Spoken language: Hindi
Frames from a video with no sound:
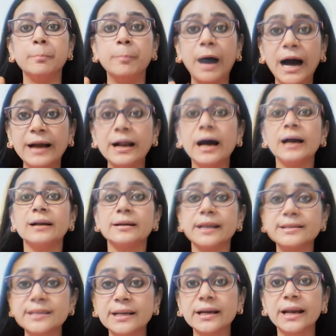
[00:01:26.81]
बारह
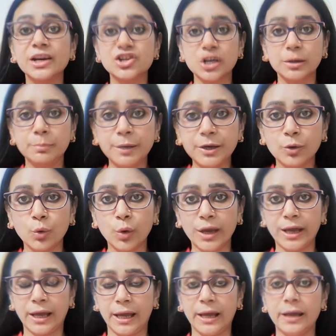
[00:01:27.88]
रेजिग्नेशन भी
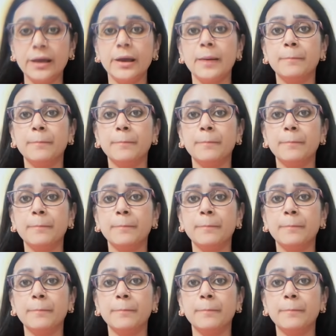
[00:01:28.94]
हुए हैं